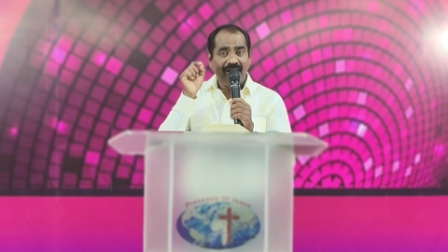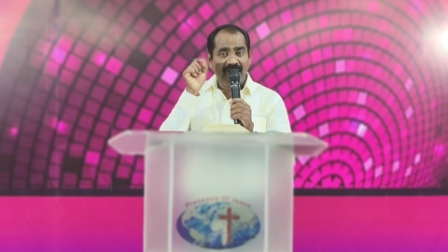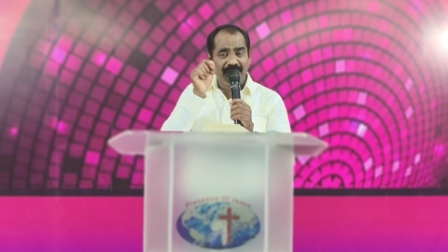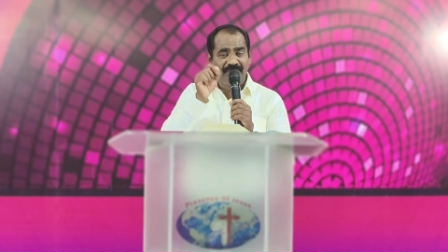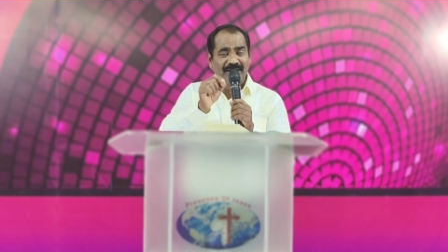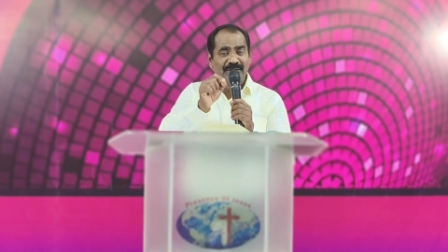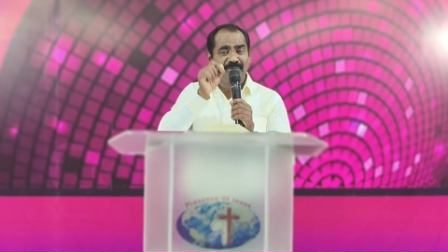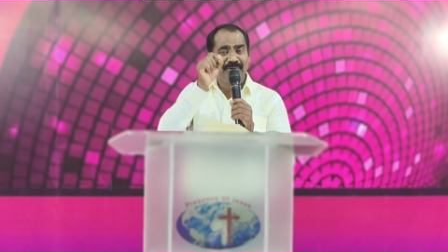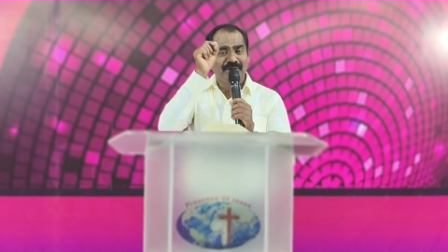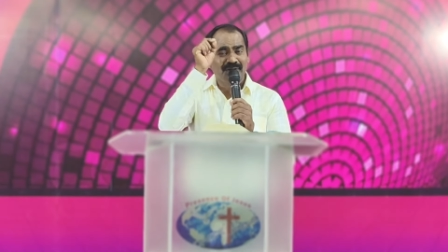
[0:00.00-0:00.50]

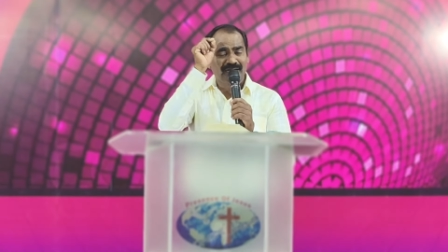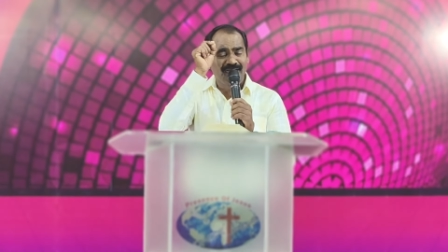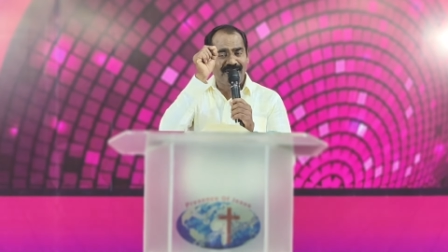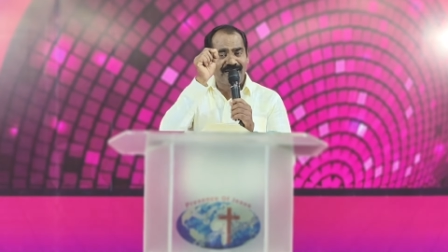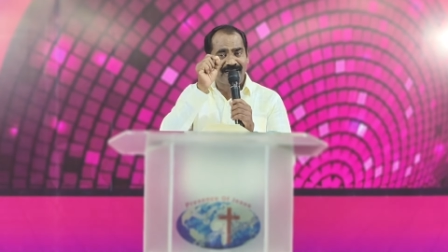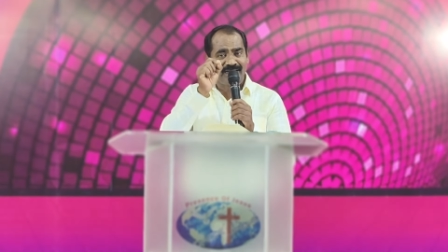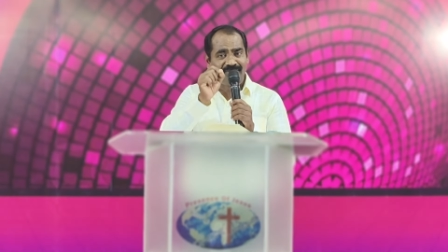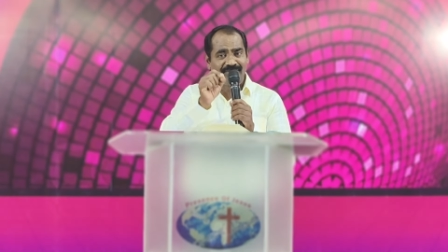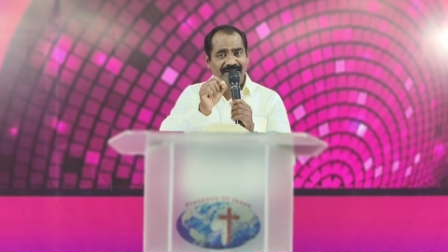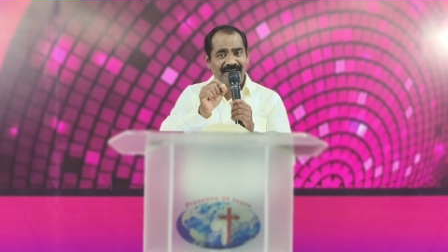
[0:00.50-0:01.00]
அவர் உங்கள்
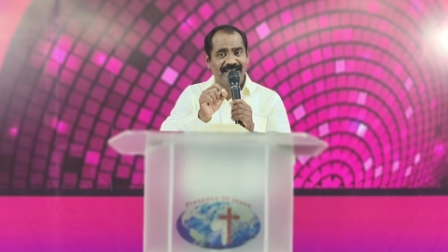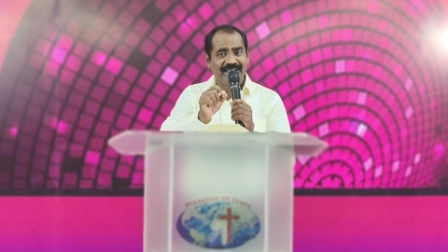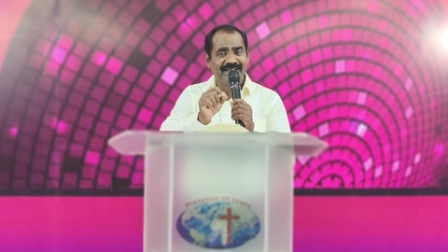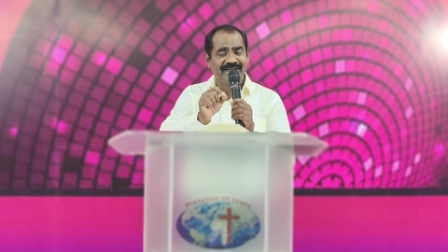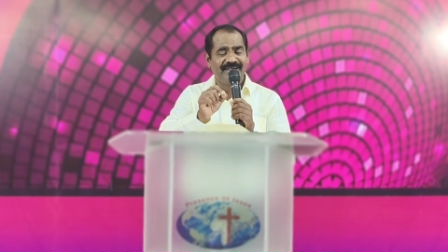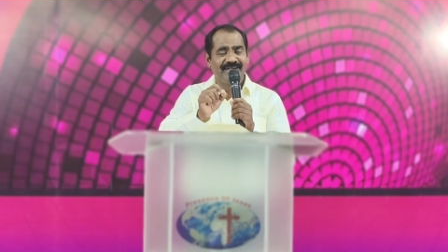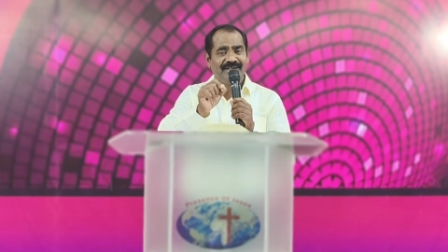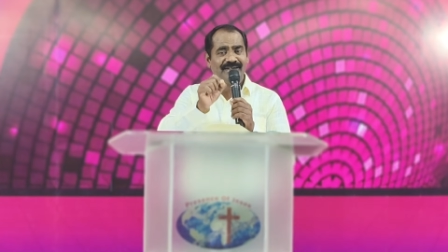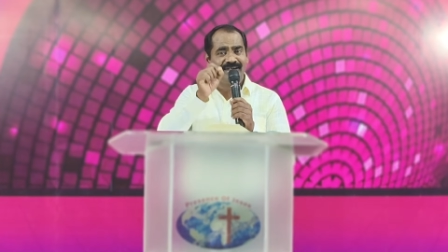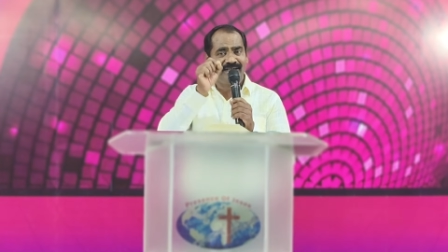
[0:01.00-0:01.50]

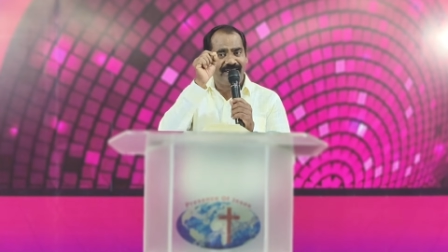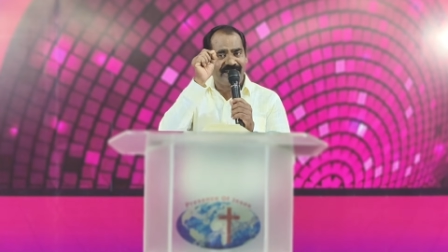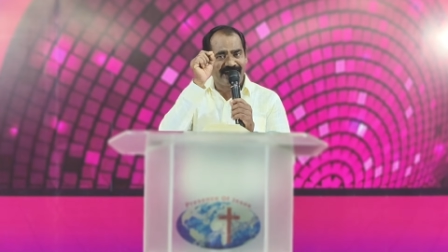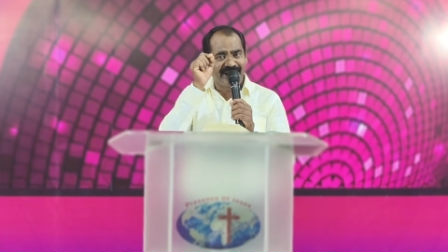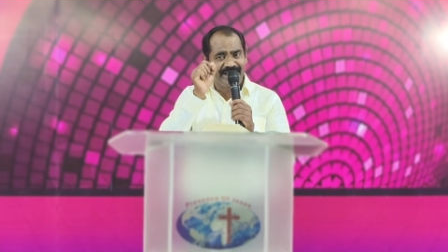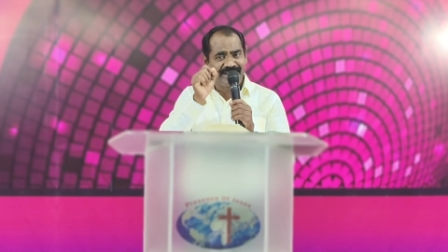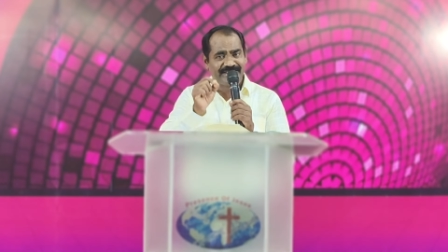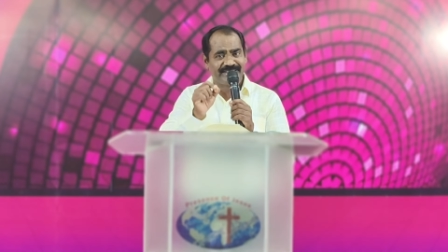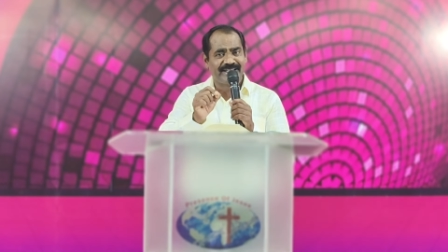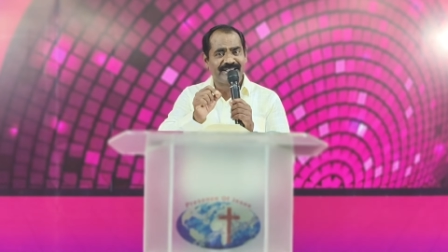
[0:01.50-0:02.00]
கவலைகள்
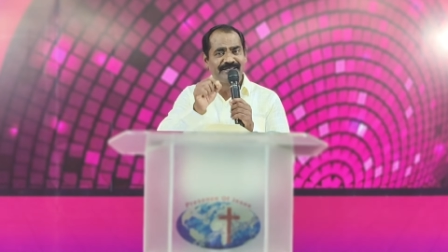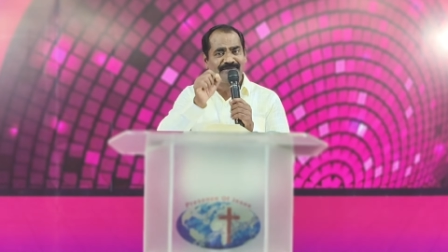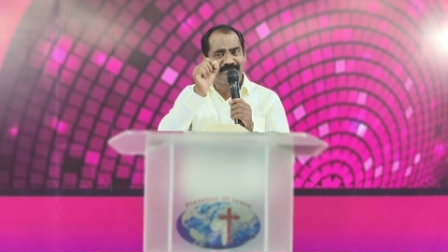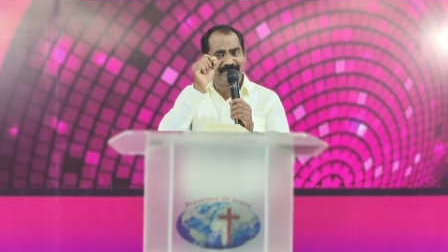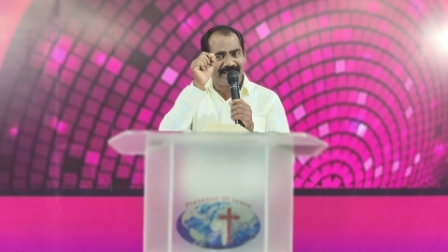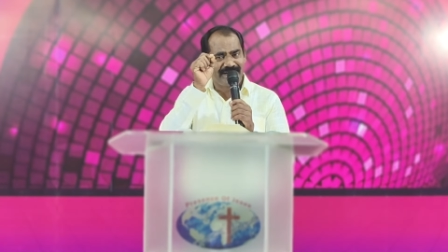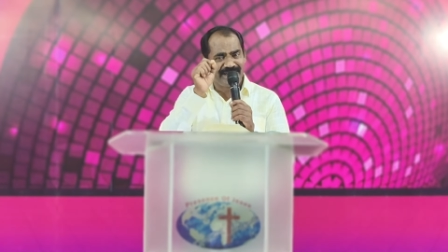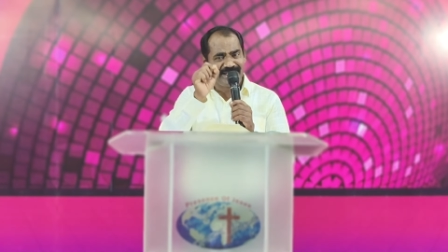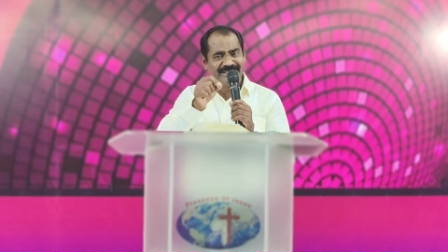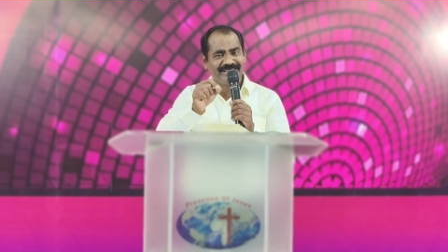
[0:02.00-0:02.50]

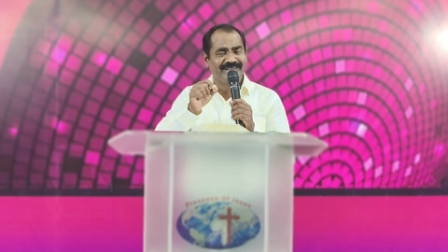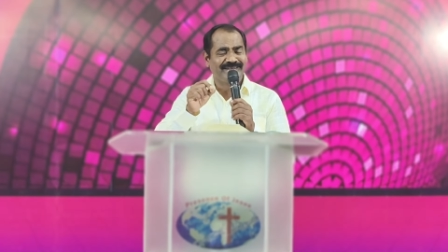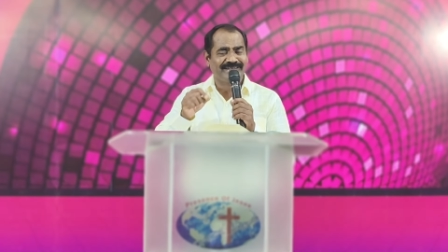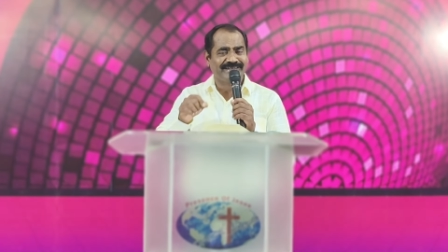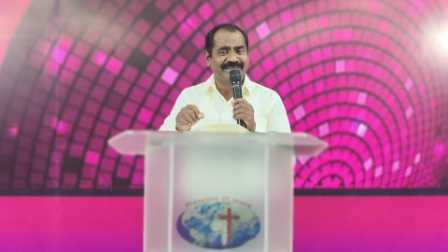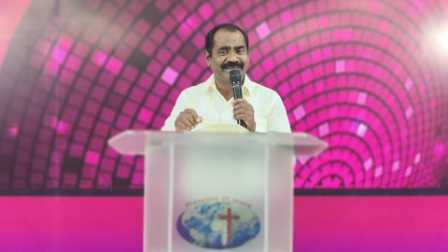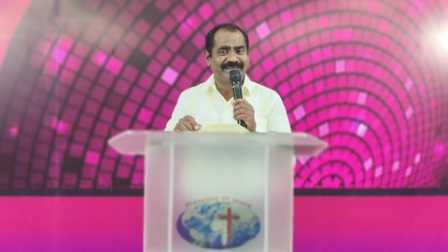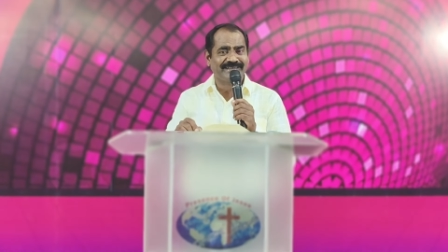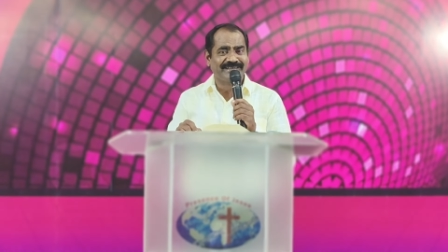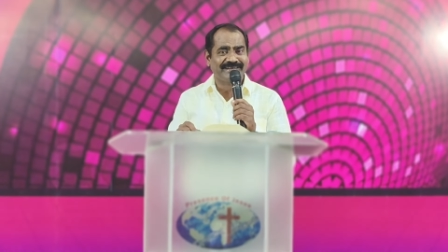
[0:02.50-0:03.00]
அனைத்தையும்
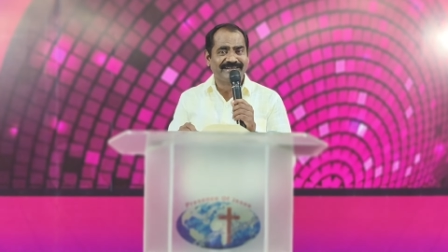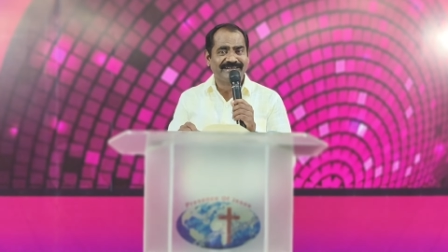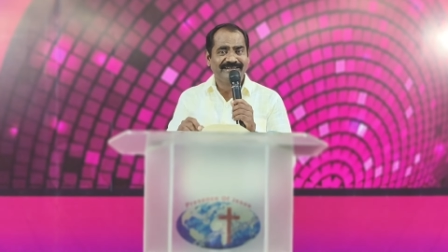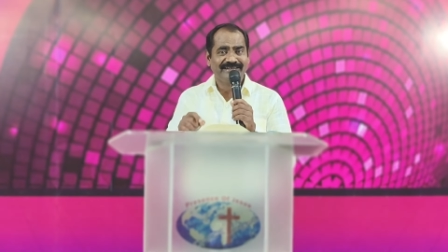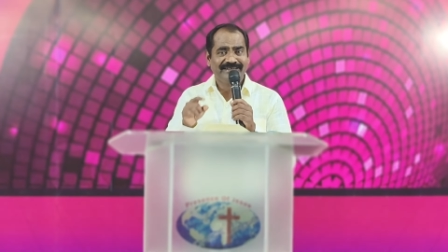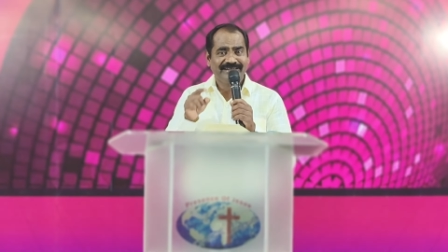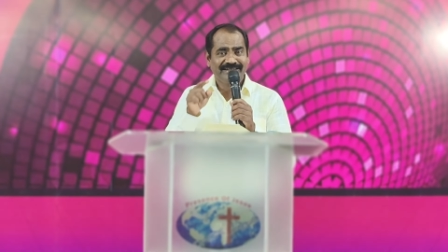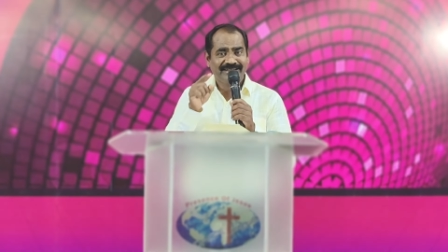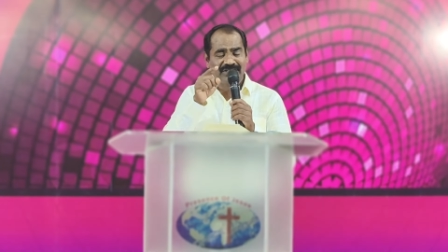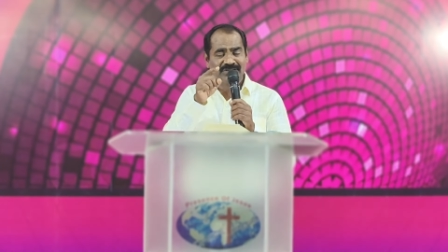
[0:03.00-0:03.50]
அறிந்திருக்கிறார்
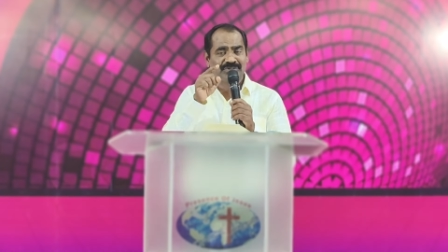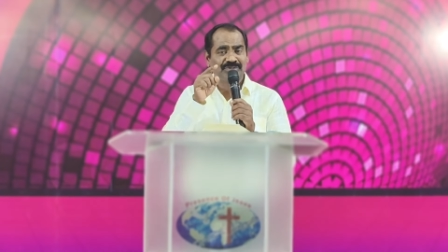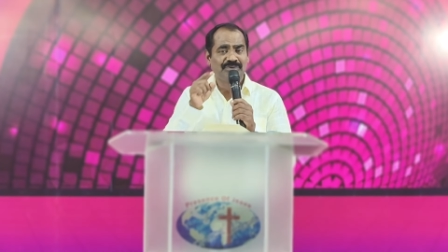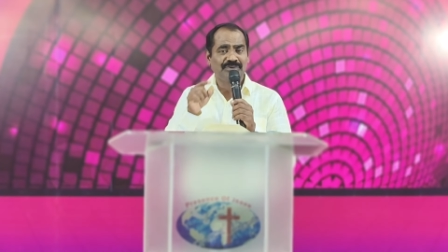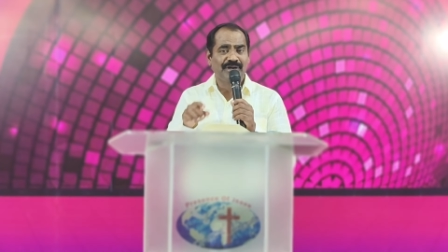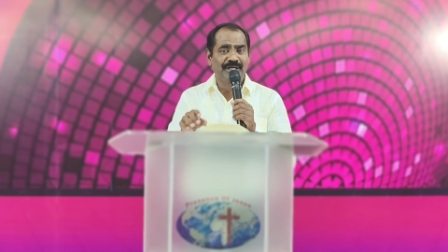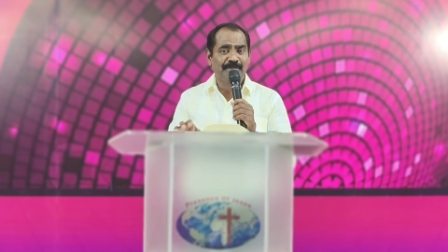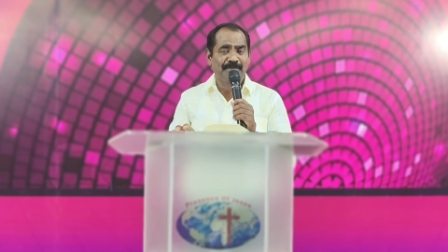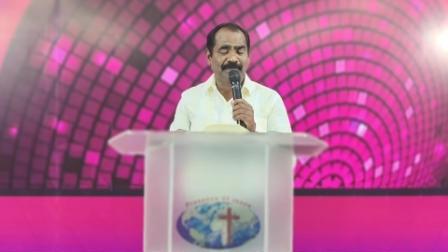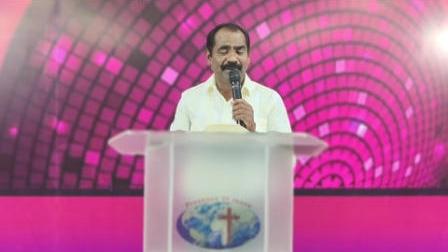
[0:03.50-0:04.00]

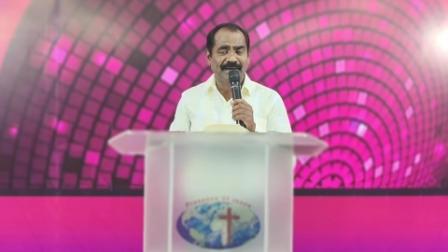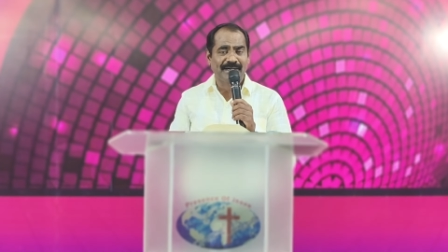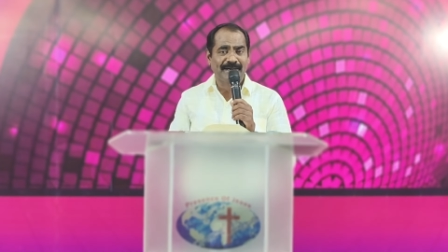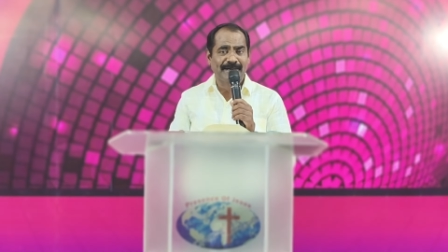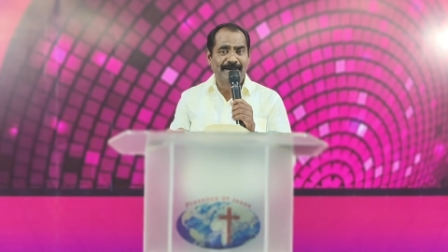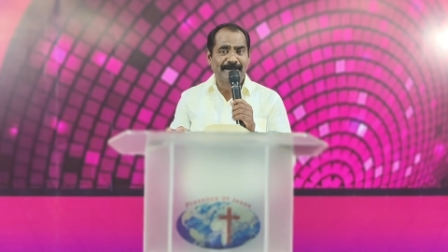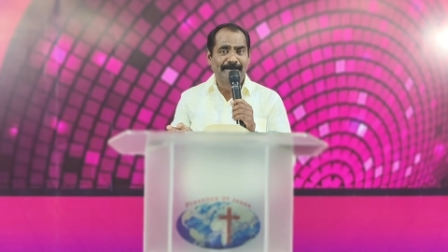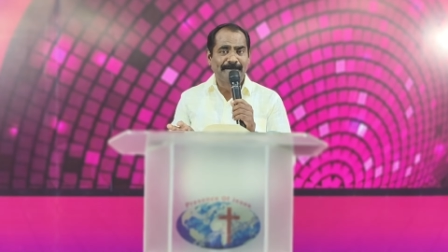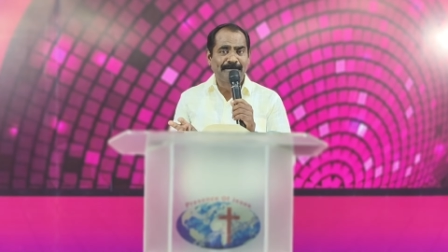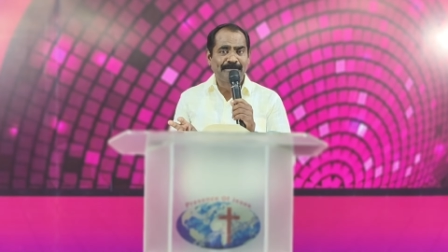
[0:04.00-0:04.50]
கர்த்தருடைய
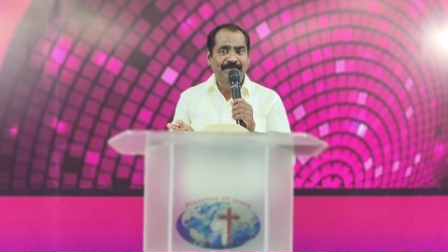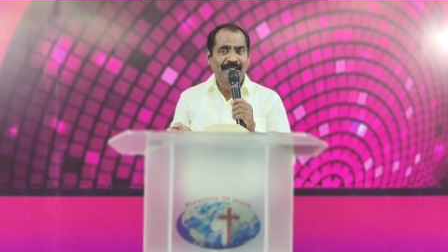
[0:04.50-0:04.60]
பிள்ளைகளை